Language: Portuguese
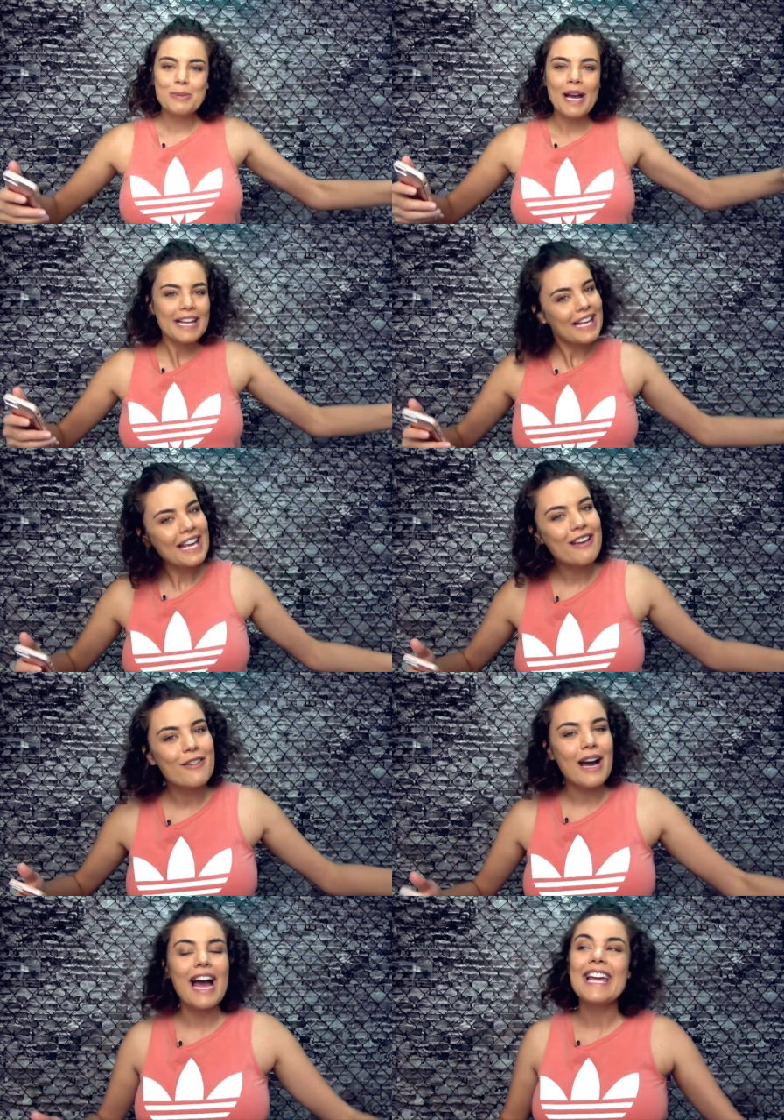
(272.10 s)
toma aqui.
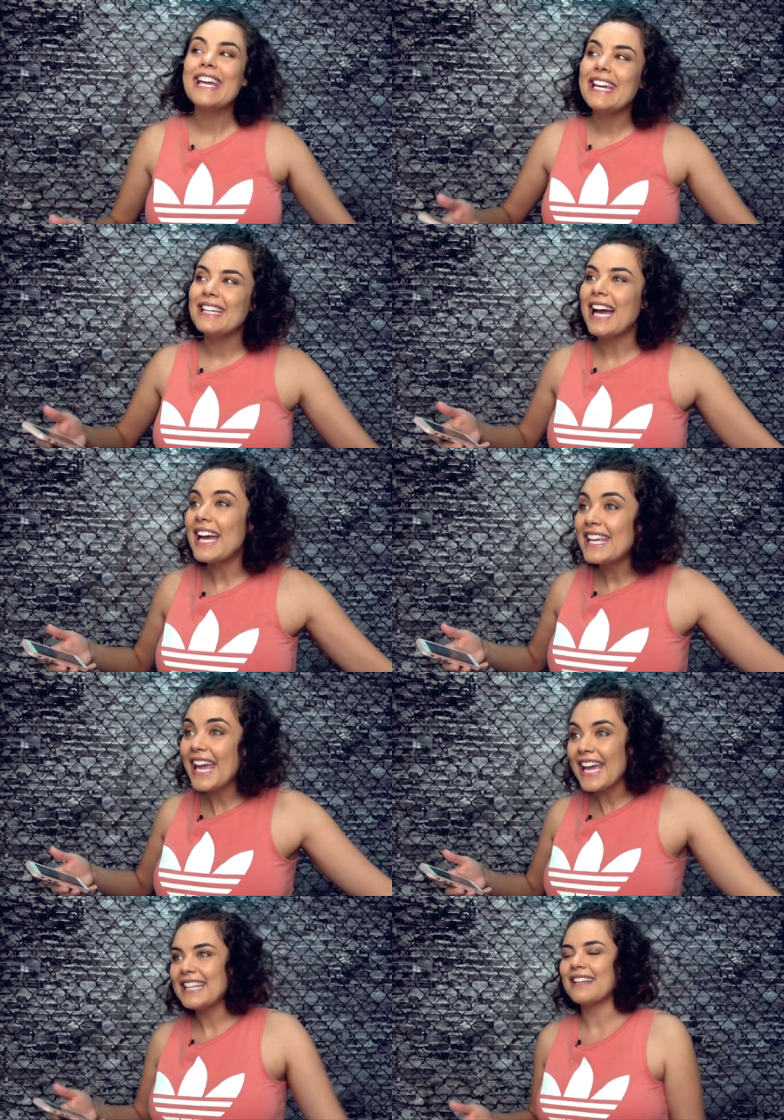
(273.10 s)
Aí, aí
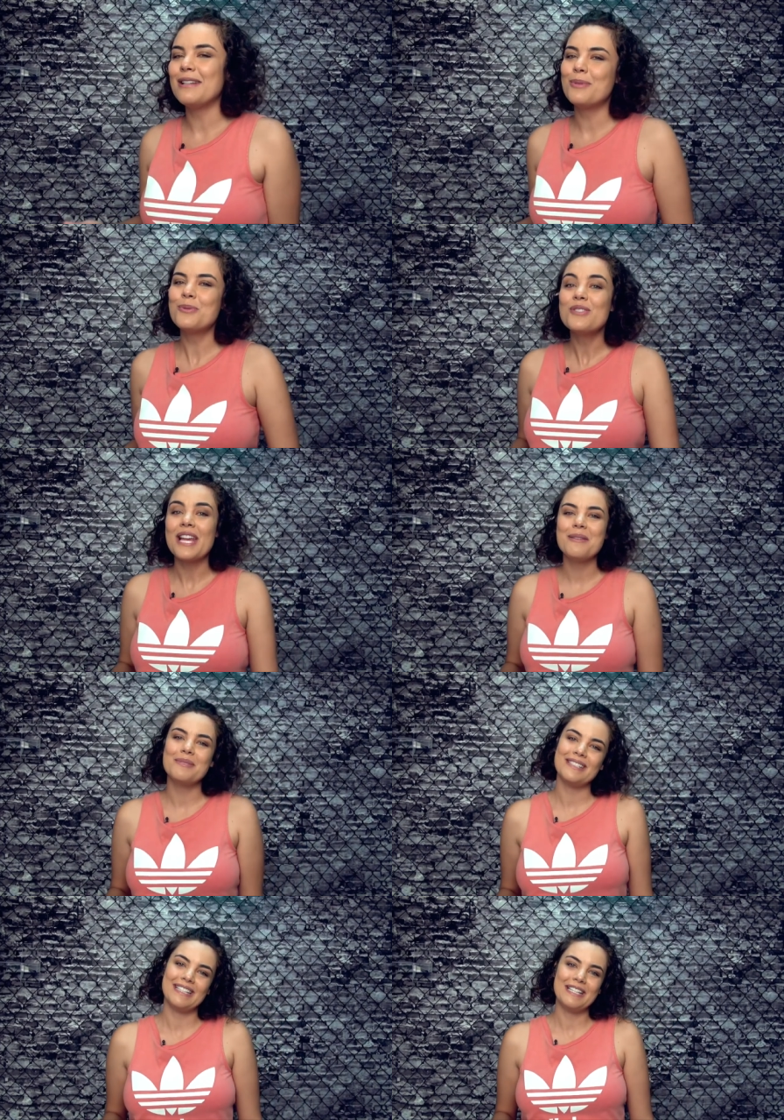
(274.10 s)
entra LeBron
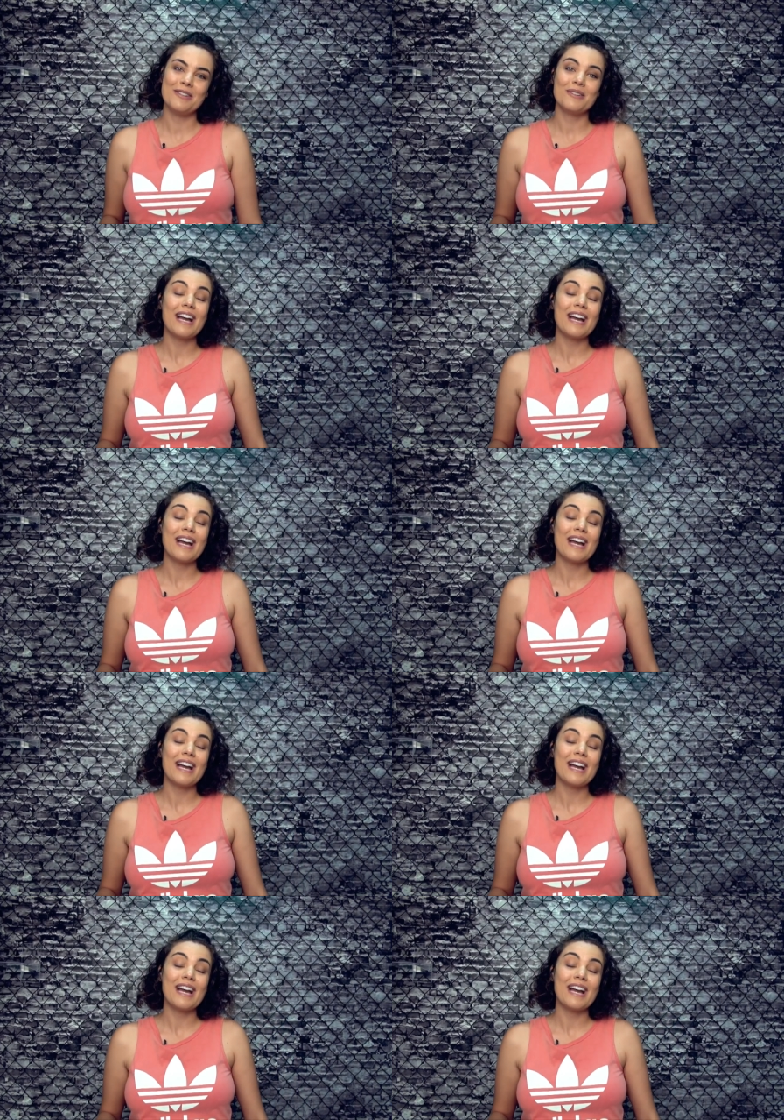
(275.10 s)
James, entendeu?